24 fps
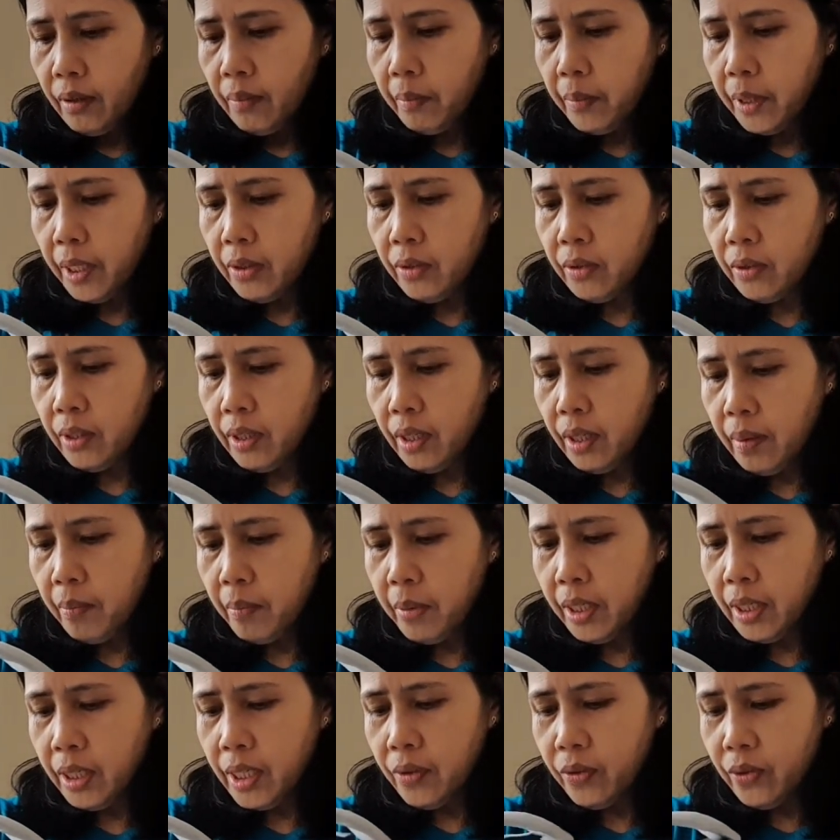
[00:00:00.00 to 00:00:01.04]
Paano na nga
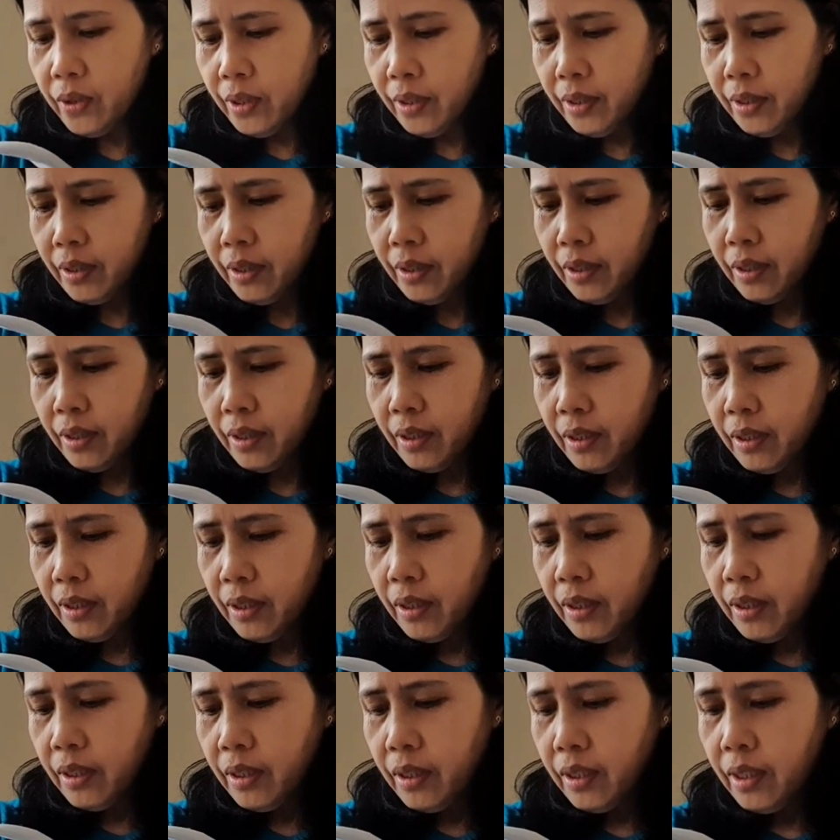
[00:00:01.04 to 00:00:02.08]
ba yun?
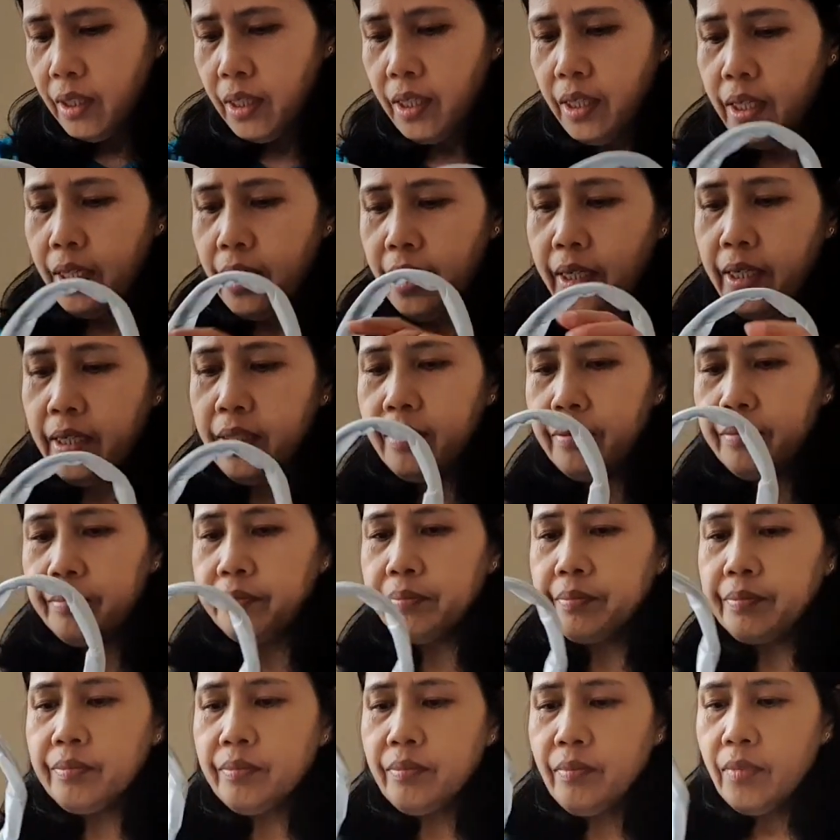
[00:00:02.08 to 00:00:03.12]
Yan.
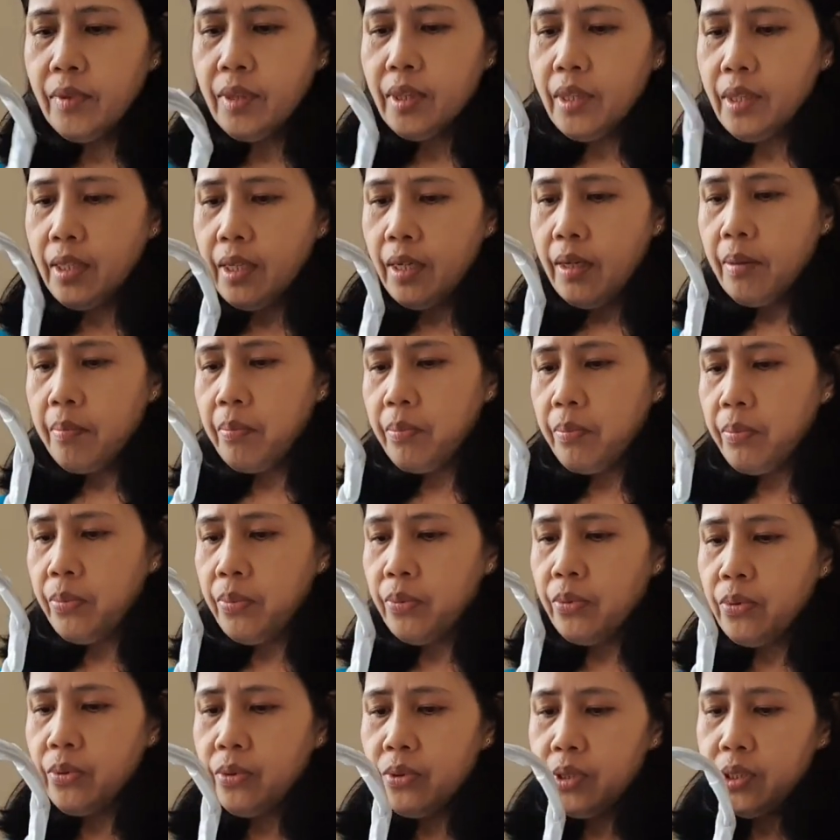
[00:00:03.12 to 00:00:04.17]

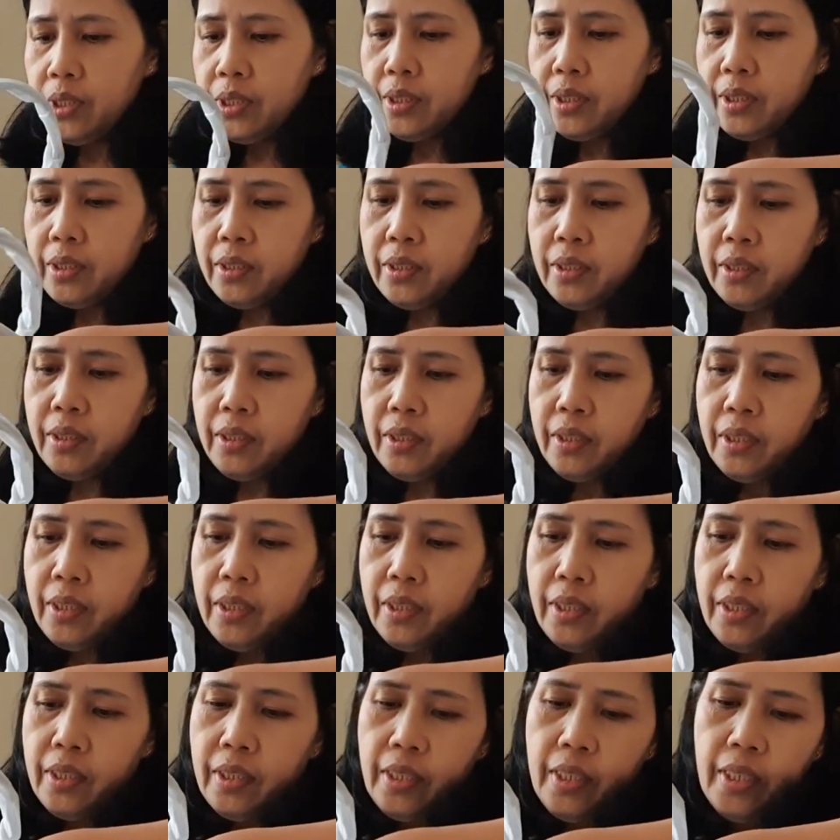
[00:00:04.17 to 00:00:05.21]
Tapos,
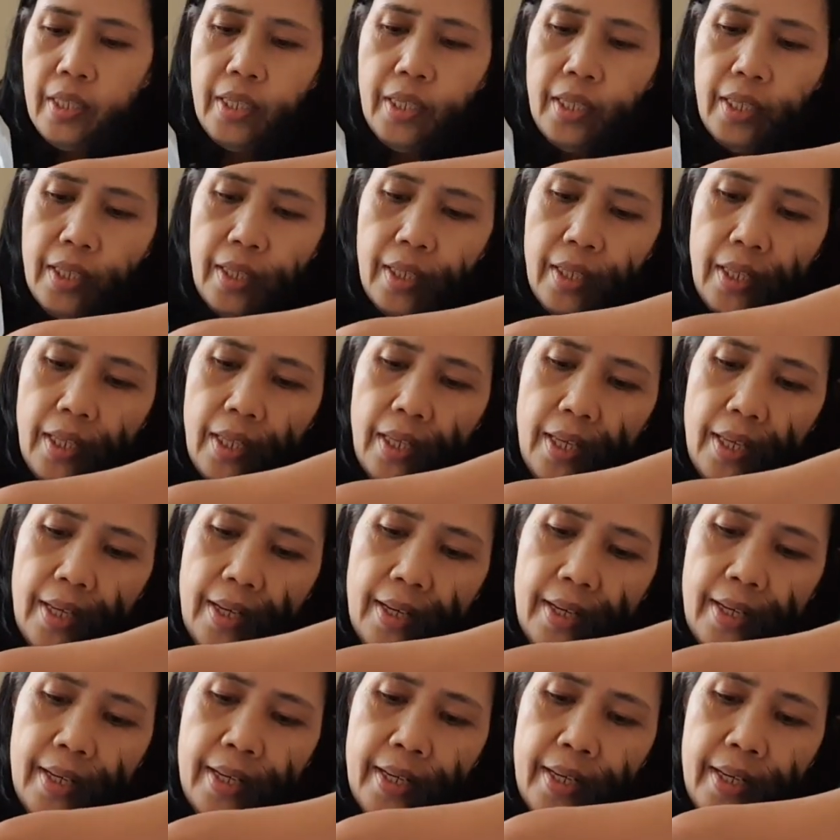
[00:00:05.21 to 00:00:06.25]

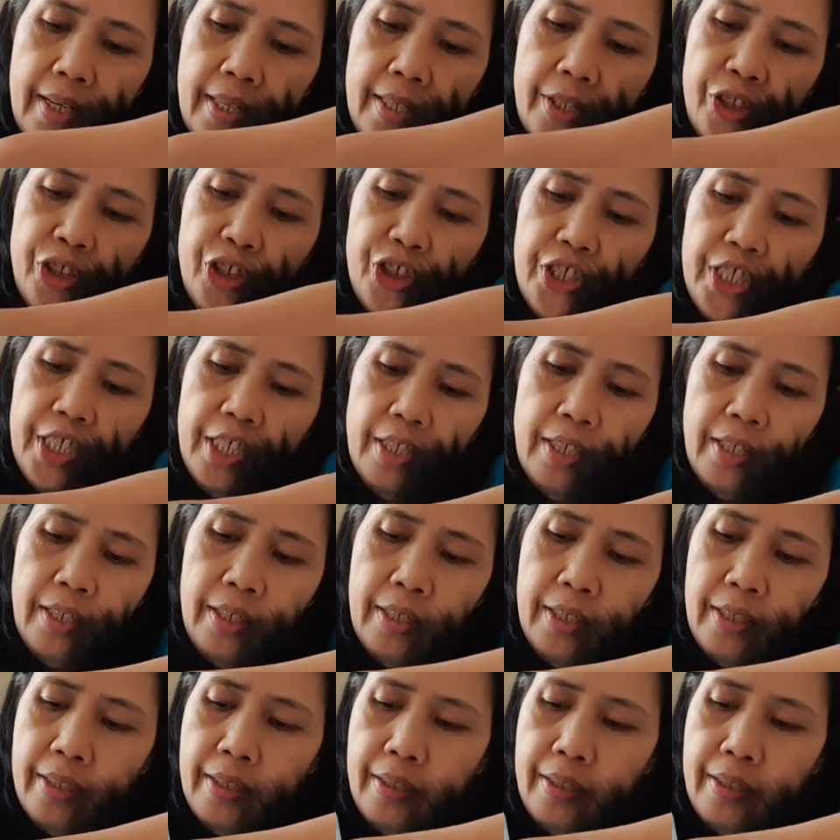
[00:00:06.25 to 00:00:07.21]
yan siya.